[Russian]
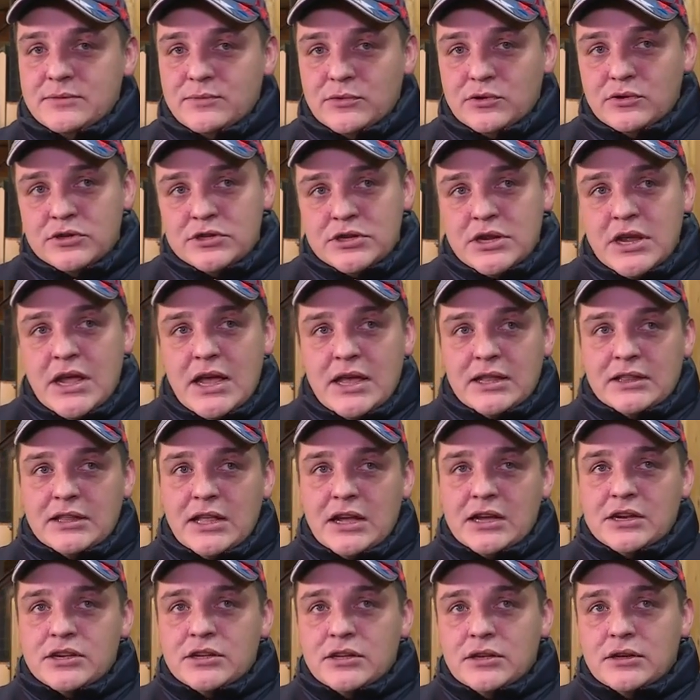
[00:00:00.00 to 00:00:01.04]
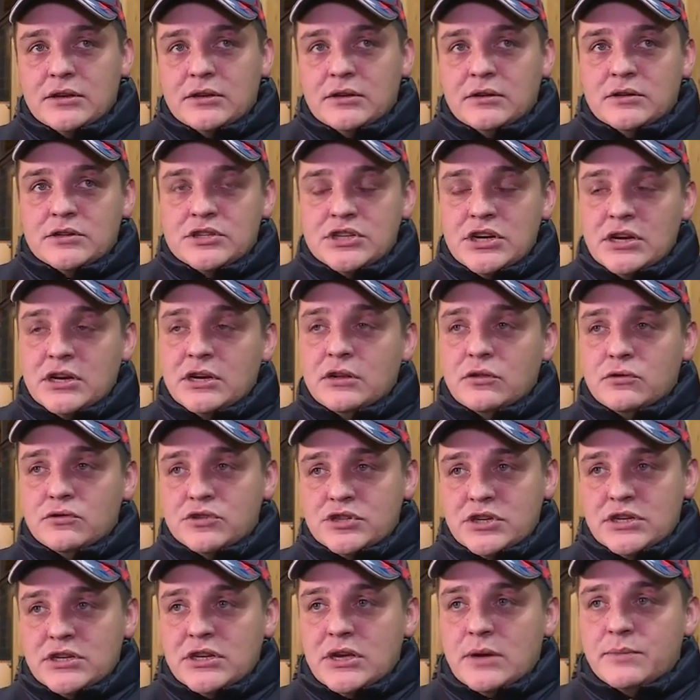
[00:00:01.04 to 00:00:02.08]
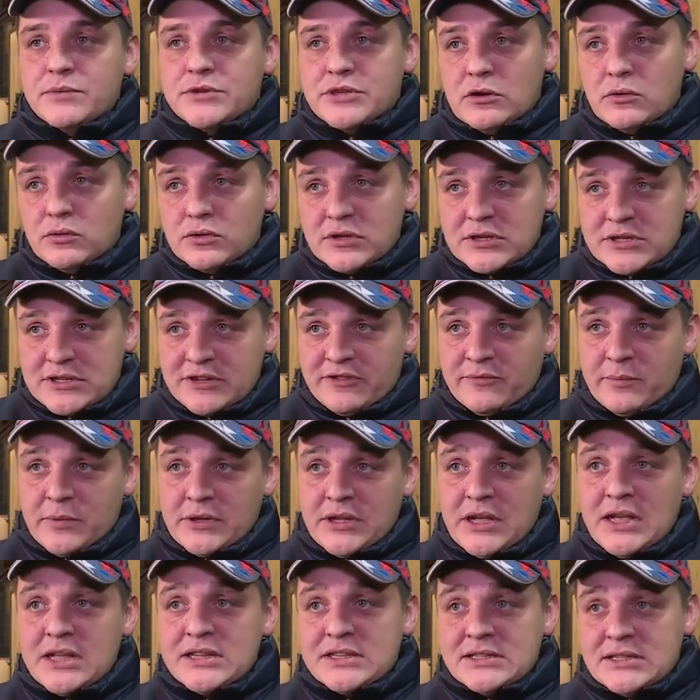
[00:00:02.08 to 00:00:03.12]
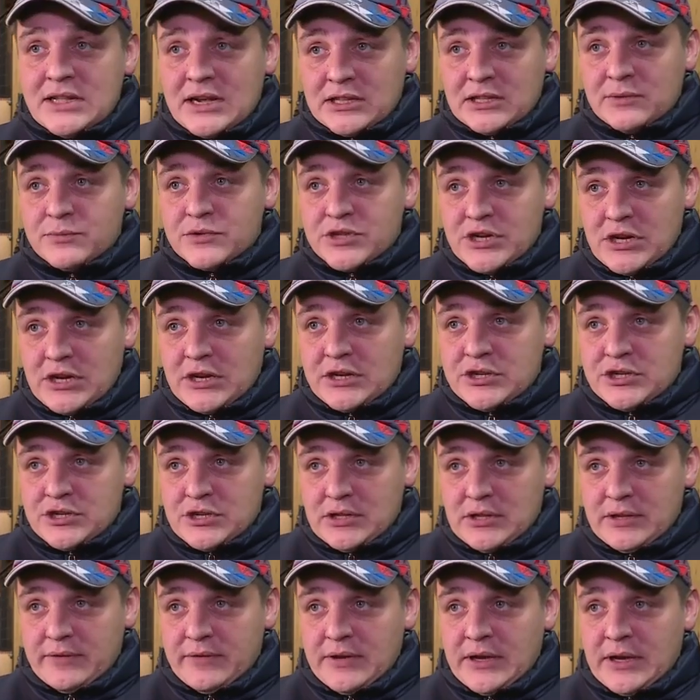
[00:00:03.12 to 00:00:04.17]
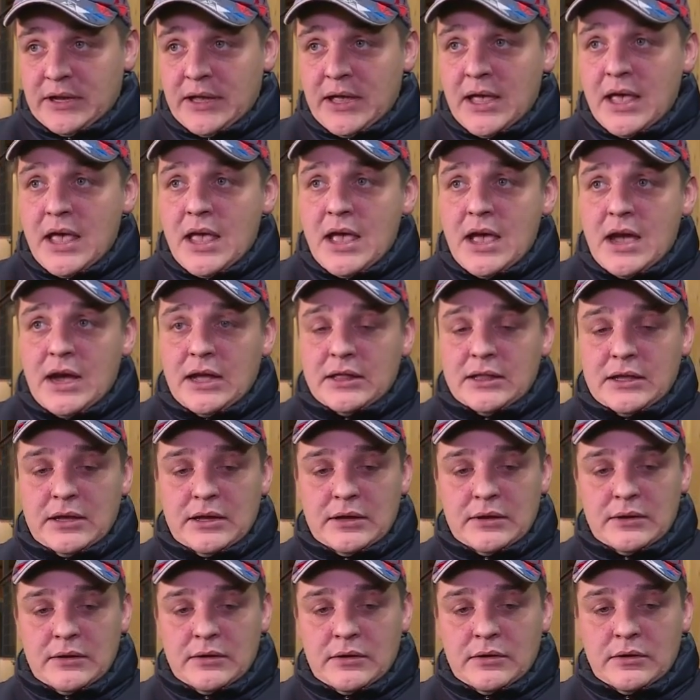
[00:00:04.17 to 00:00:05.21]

То есть такт э, шага лошади абсолютно совпадает с тактом шага человека. Она